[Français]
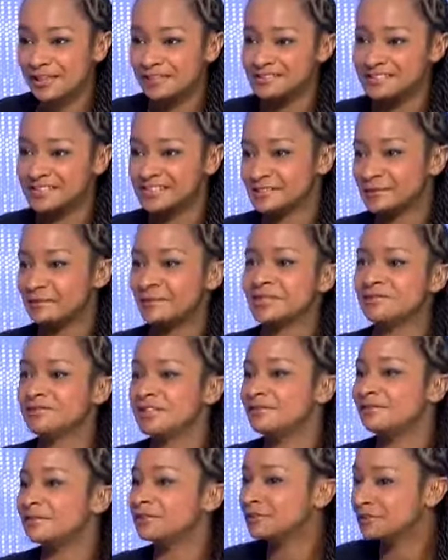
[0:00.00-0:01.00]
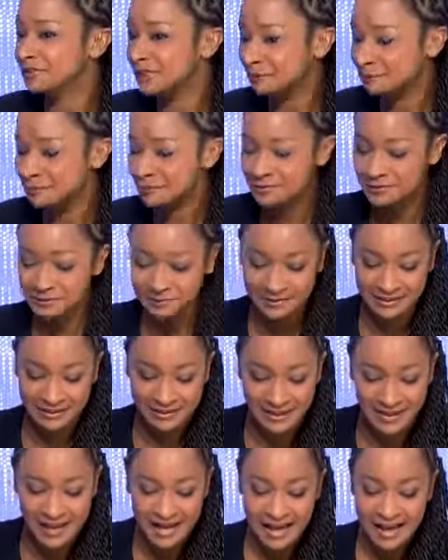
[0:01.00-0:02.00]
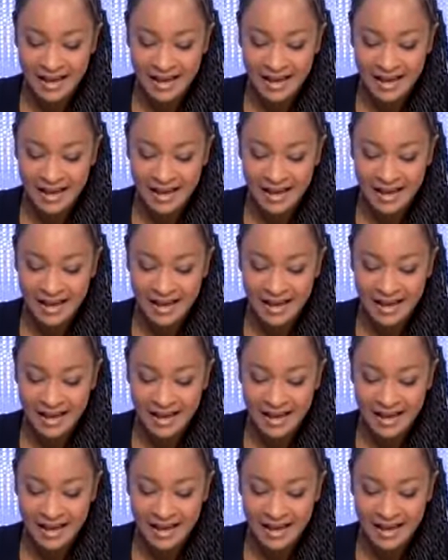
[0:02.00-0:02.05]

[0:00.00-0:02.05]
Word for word: Alors cette semaine, je voulais vous redonner un peu le sourire